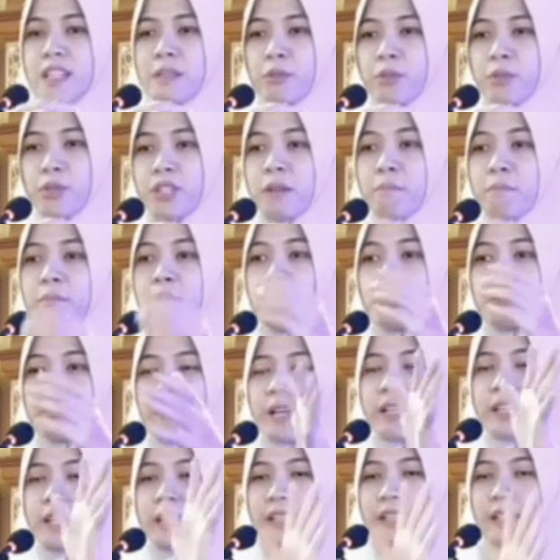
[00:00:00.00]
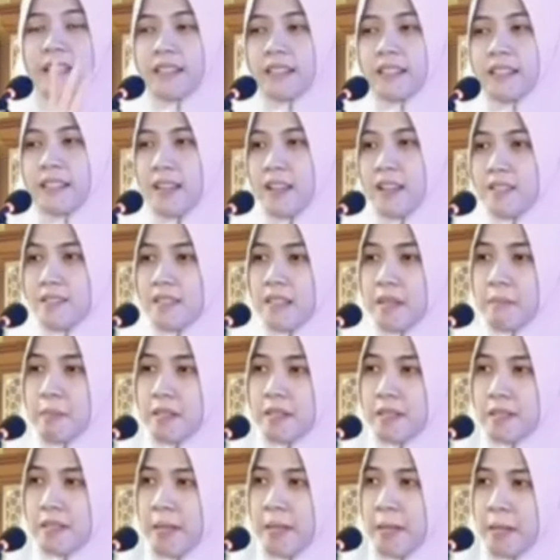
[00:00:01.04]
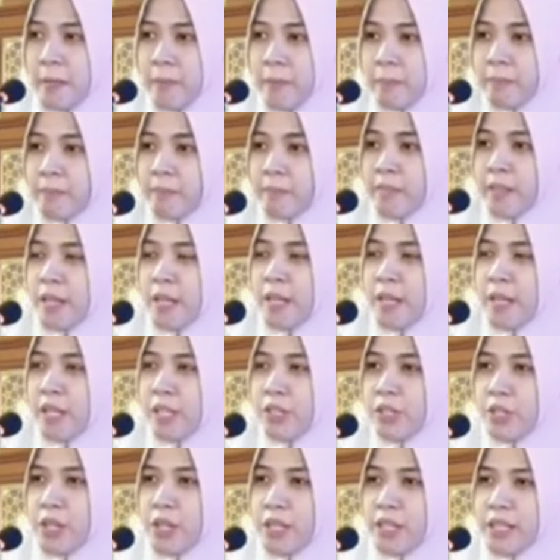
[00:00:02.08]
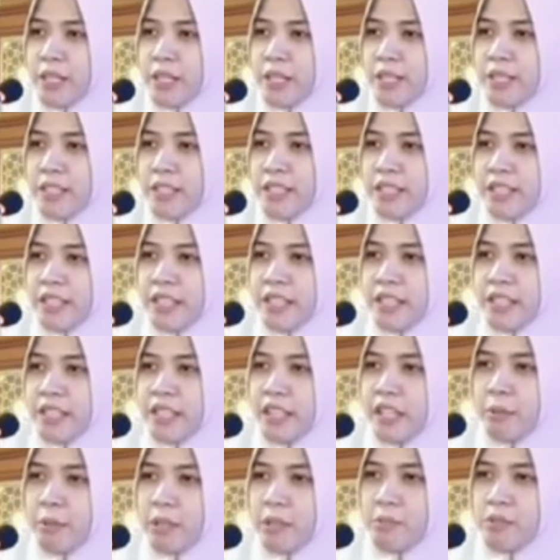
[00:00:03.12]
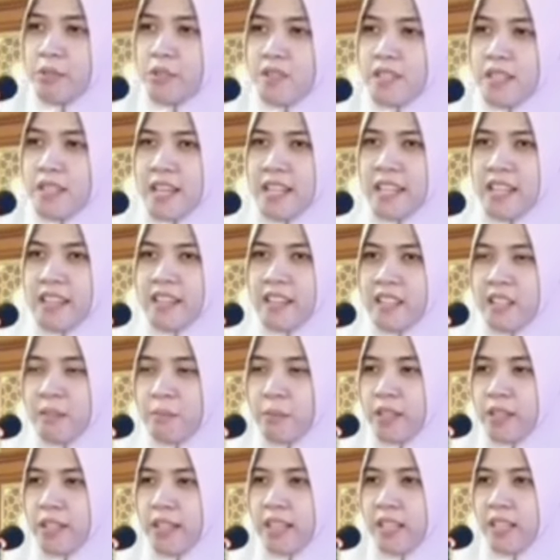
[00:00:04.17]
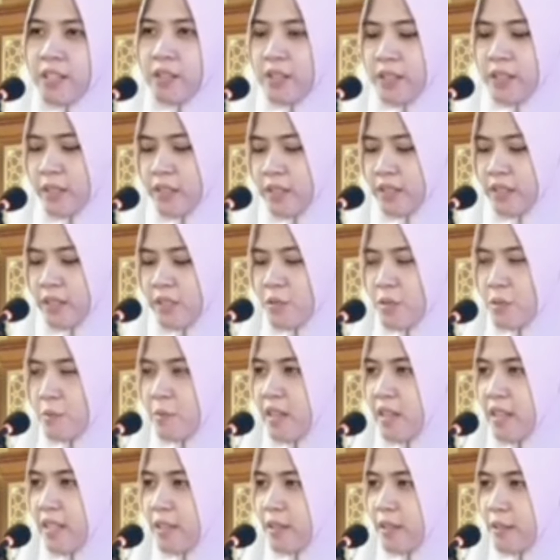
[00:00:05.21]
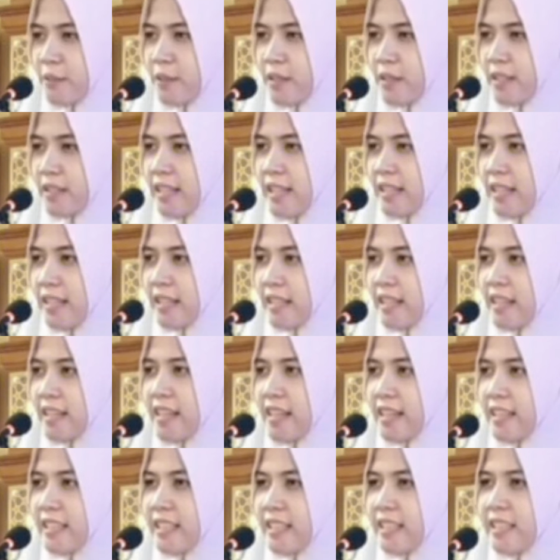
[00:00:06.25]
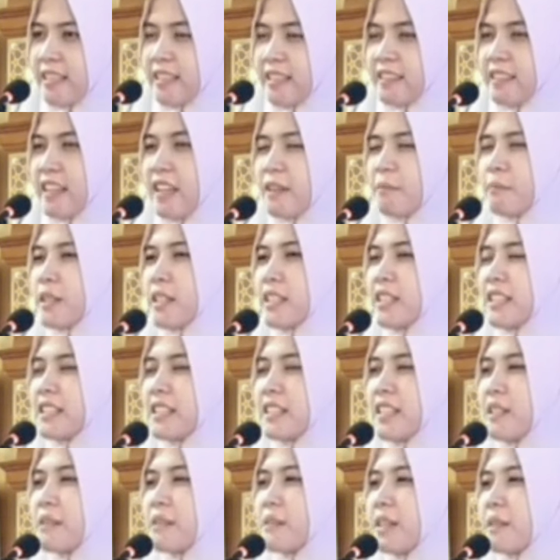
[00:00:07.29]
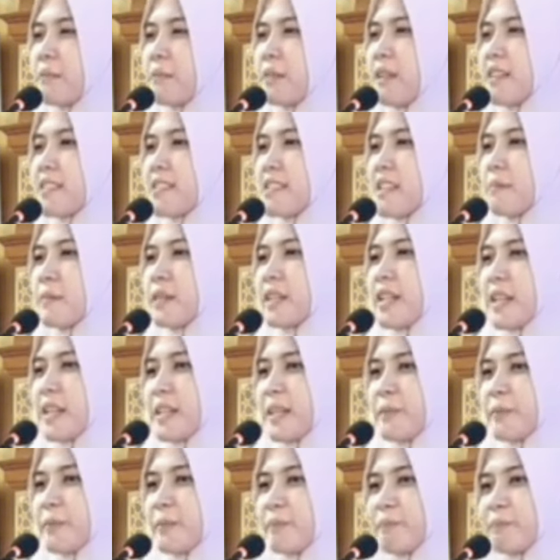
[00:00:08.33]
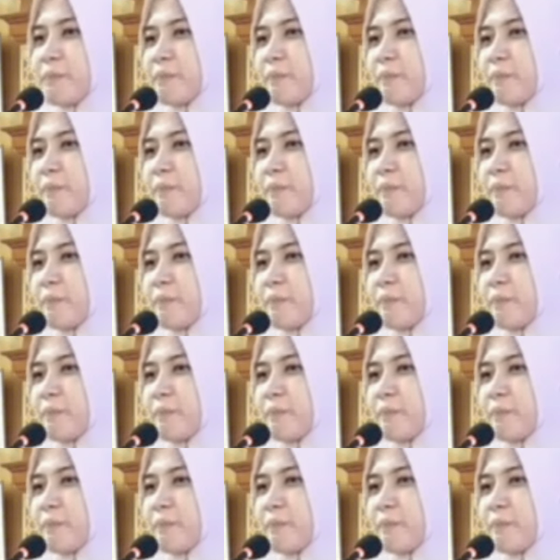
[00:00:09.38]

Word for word: selimutnya belum ada ikhtiar sama sekali insya Allah Ibu-ibu sekalian yang dimuliakan oleh Allah Subhanahu wa taala, hari ini tema kita luar biasa menarik.